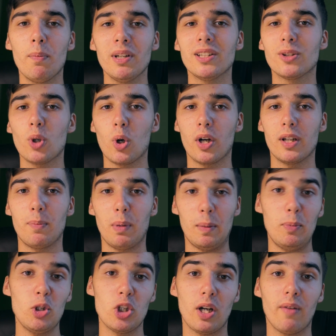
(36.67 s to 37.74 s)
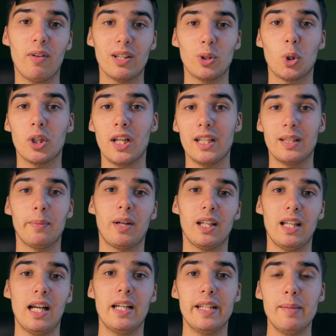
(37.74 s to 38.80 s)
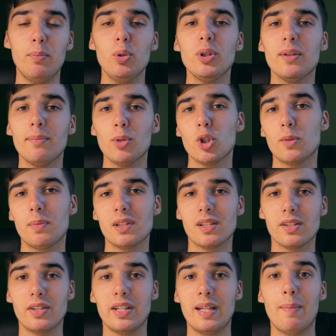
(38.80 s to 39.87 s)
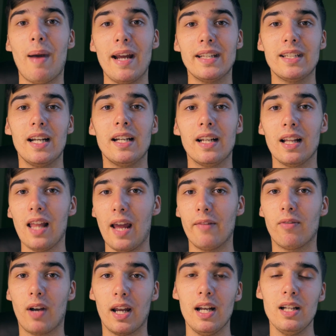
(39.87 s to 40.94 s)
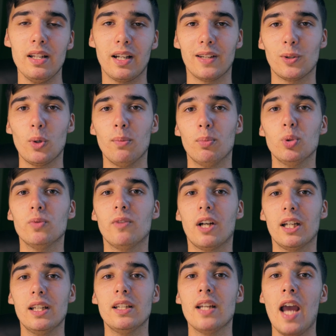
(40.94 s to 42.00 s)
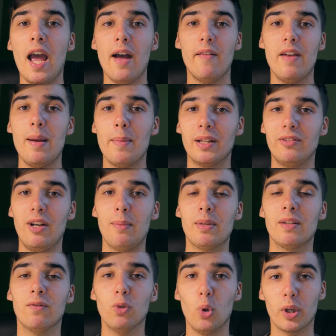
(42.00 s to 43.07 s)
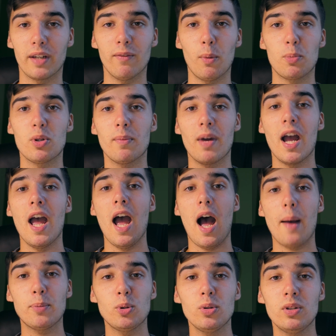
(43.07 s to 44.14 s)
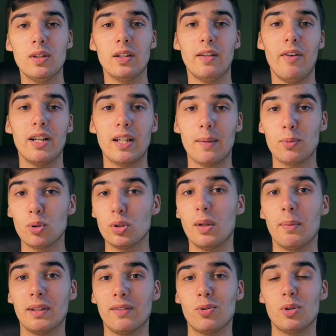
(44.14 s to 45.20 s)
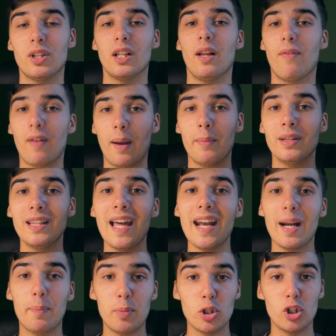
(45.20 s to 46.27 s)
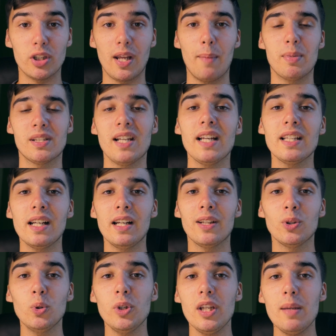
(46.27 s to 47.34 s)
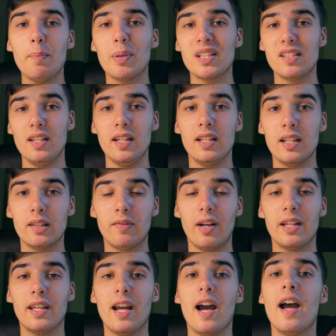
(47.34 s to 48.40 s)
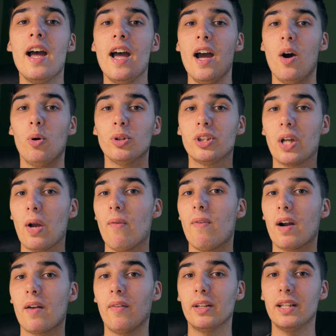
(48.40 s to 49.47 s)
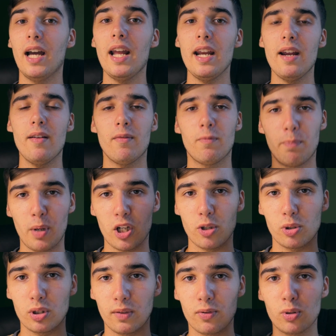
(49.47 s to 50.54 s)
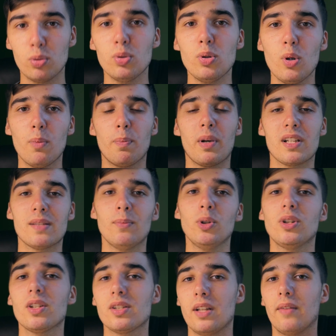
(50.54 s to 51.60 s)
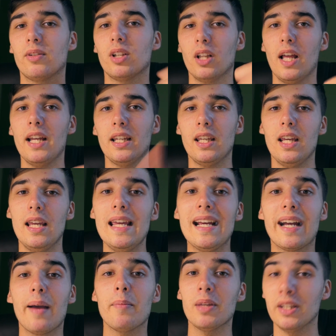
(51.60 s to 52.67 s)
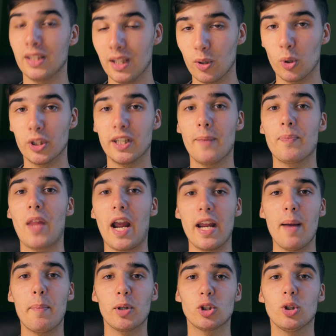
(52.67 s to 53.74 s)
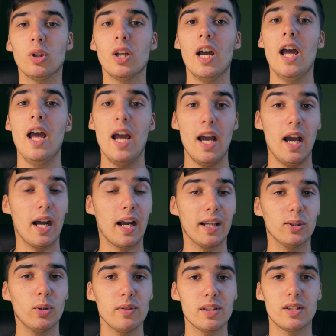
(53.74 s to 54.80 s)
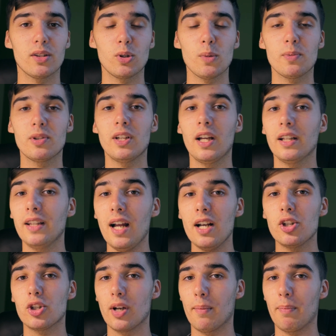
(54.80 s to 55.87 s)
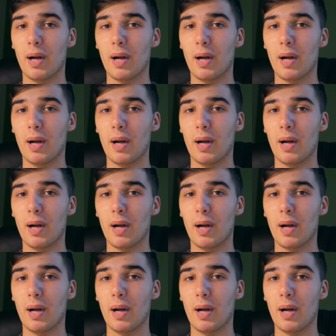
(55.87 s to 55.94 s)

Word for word: Мы трогать подписчиков, которые на этом канале не будем. Может быть, создадим отдельный лайв-канал, на котором будут выходить время от времени влоги. В общем, обсуд... давайте обсудим это все дело в комментариях. Пишите обязательно. Ну и последние два дня отдыха в Аквадаре. Пожалуйста, в студию, просмотр, ставьте лайки и комментируйте. А я пошел э, готовиться, собственно, дальше.